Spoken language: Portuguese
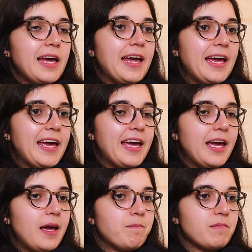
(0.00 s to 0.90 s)

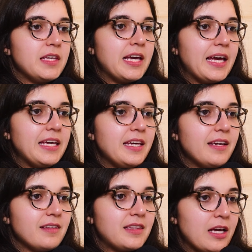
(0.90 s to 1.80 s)
É, e
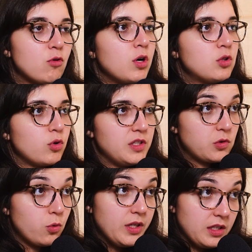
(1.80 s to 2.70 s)
aí, tem corretores
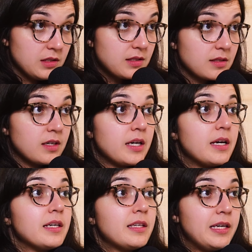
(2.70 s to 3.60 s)
ruins
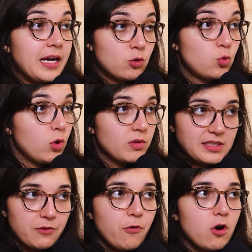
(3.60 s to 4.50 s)
que atuam
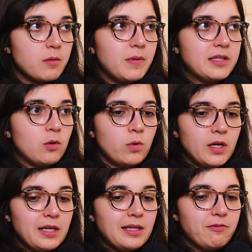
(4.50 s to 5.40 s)
dessa forma. Então,
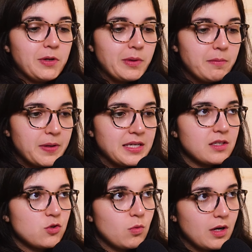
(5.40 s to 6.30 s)
levando a
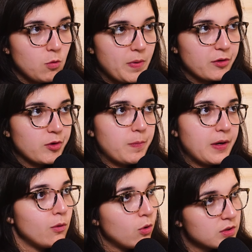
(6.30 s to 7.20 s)
empresa de uma operadora
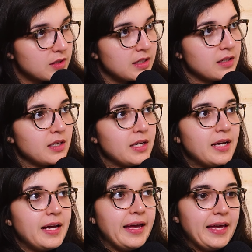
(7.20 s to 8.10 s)
para outra,
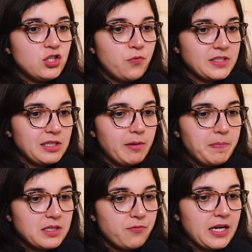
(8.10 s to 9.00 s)
é, de fazer a
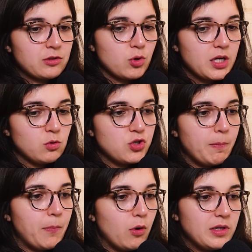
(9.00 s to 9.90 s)
empresa ficar trocando de
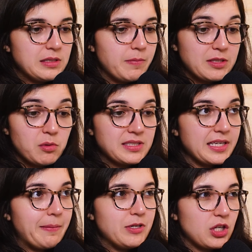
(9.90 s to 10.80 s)
apólice, mas não
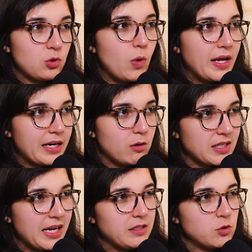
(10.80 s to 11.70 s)
necessariamente atuar na
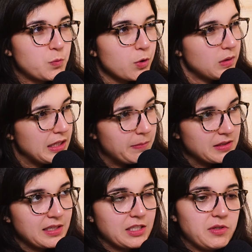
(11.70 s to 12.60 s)
causa raiz dos
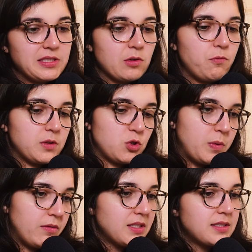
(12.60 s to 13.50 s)
problemas, que às vezes são falta de
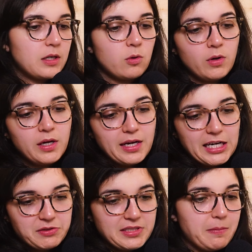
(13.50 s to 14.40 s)
prevenção,
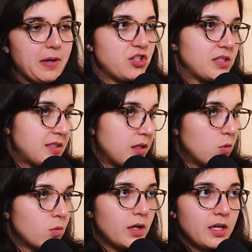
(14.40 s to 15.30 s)
às vezes é má
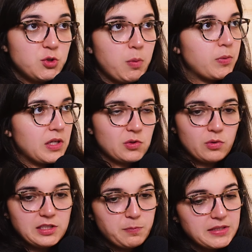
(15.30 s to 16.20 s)
gestão de
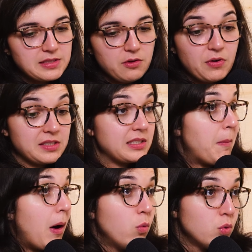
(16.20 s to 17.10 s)
populações específicas, às vezes é
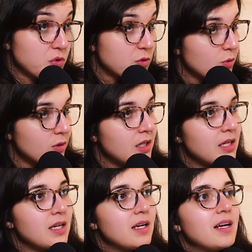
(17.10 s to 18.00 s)
mau uso.
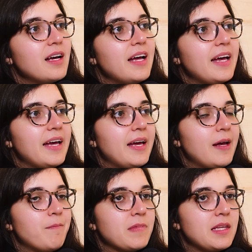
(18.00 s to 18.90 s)

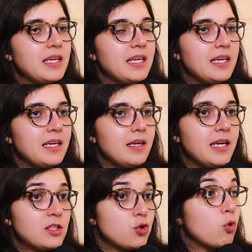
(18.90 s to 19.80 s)
É...
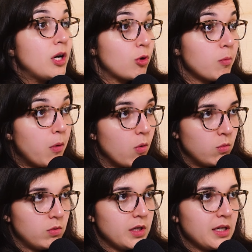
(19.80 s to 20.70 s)
E existe corretor
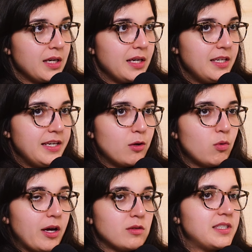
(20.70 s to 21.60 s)
bom. E eu não
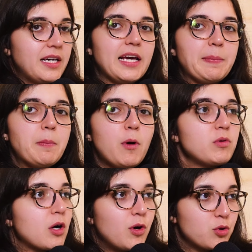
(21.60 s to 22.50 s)
quero dizer aqui que a Pipa é a
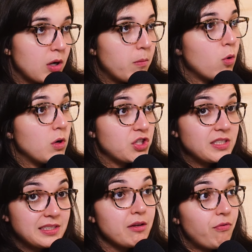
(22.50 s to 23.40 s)
única corretora boa. Acho que
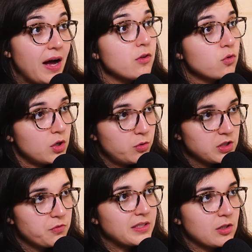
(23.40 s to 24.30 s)
existem vários
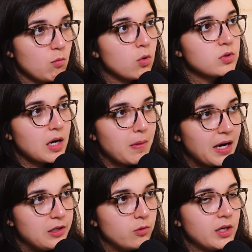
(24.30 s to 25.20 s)
corretores que fazem um bom
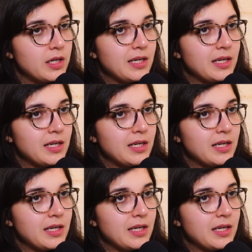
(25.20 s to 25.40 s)
trabalho.